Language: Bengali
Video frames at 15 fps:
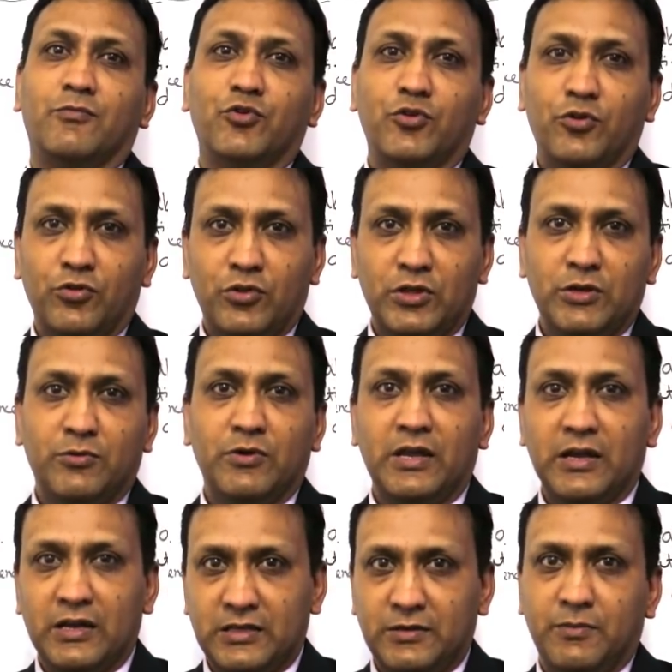দৈনন্দিন জীবন
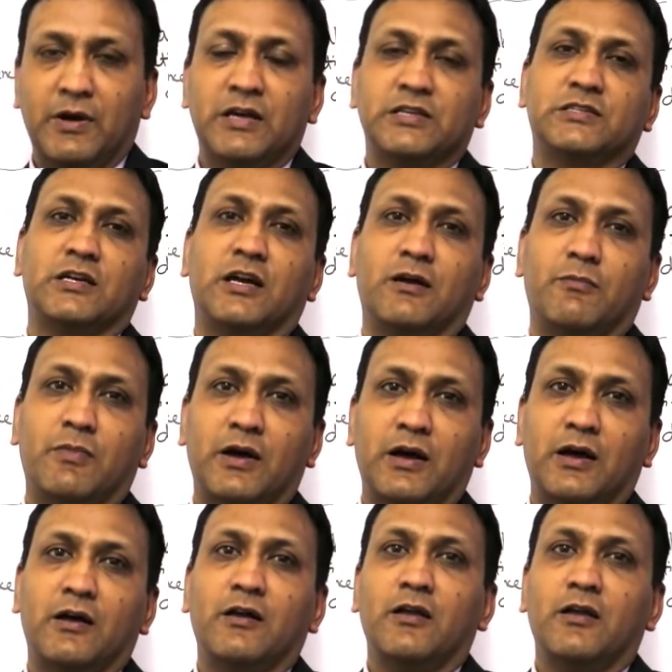ইংরেজি ভাষা বা